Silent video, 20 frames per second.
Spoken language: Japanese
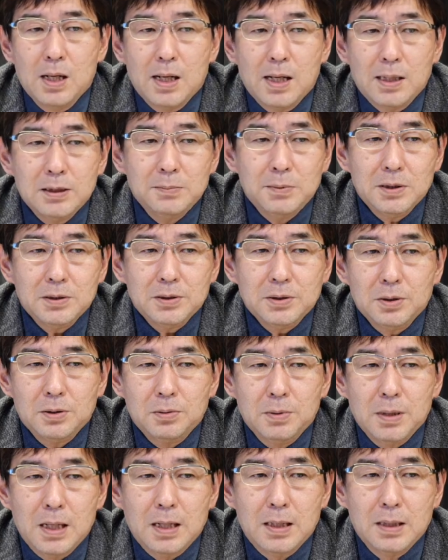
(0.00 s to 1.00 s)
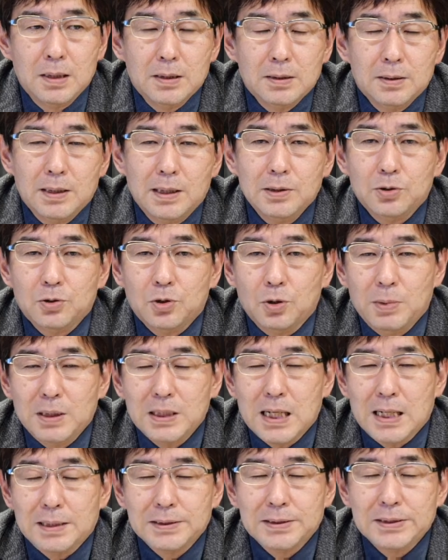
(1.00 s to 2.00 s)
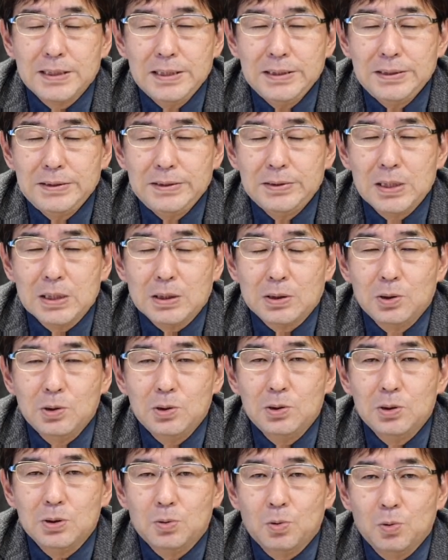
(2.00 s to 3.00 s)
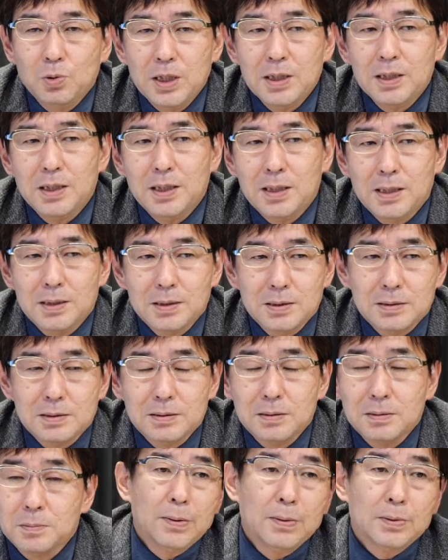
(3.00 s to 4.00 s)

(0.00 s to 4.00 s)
始まったのはなんとまだ1995年からなんです。